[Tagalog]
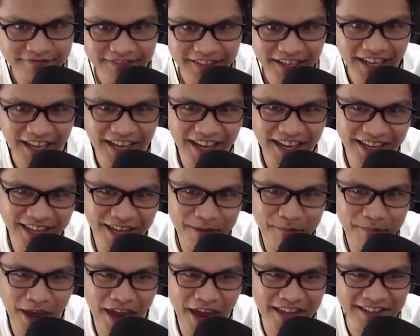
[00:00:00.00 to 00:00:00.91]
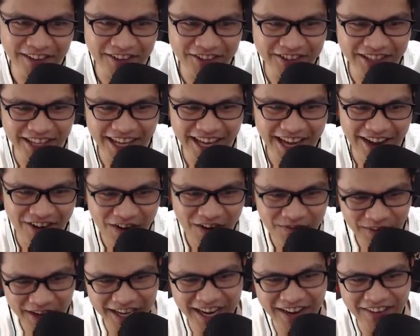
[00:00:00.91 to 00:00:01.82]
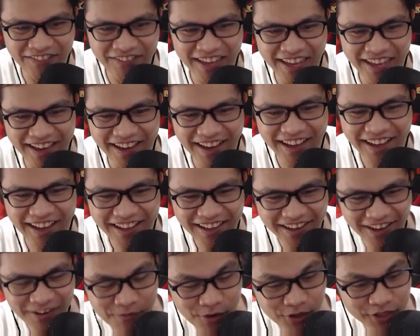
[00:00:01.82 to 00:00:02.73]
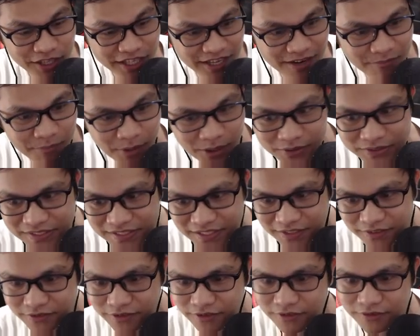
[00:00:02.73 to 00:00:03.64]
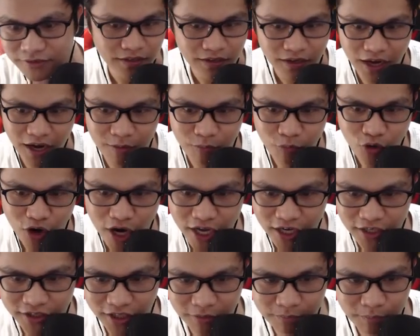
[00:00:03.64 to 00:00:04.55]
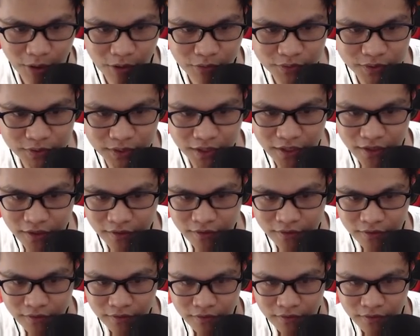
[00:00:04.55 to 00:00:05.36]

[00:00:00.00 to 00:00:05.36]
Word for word: Ay, na ako niya. Wapay kami. Ay, amuti niya ang bouncer. Oh. Abuher, tag bouncer.